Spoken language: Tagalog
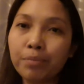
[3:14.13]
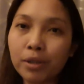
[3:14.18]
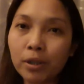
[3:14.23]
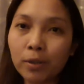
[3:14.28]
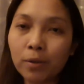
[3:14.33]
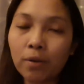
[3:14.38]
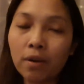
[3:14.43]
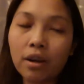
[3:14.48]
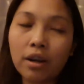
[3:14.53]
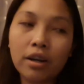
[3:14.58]

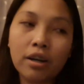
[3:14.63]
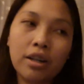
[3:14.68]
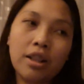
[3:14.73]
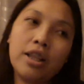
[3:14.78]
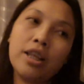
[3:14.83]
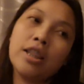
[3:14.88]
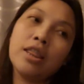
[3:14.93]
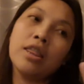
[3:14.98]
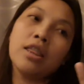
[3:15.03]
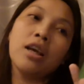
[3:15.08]
Pastora
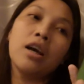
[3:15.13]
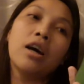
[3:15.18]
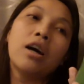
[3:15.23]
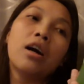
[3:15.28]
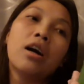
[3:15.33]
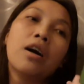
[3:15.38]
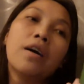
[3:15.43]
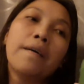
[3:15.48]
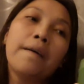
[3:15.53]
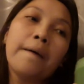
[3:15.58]
Arlene
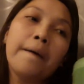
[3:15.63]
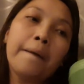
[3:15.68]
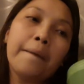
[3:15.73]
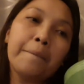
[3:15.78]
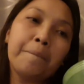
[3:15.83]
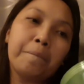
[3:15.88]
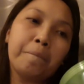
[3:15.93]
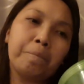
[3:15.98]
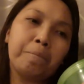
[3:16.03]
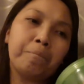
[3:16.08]

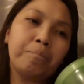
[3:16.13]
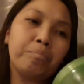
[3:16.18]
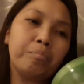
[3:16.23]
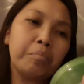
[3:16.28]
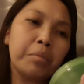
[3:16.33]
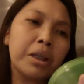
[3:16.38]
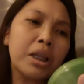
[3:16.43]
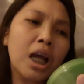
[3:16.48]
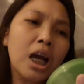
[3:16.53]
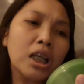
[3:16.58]
um,
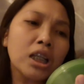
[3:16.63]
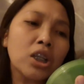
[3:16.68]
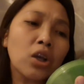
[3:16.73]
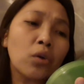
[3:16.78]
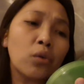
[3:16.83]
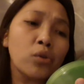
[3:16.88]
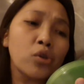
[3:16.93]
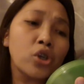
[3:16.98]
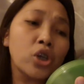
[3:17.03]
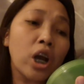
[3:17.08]
minasa
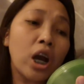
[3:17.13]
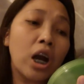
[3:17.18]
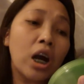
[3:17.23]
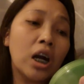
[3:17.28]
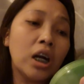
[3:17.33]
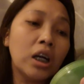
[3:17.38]
ko siya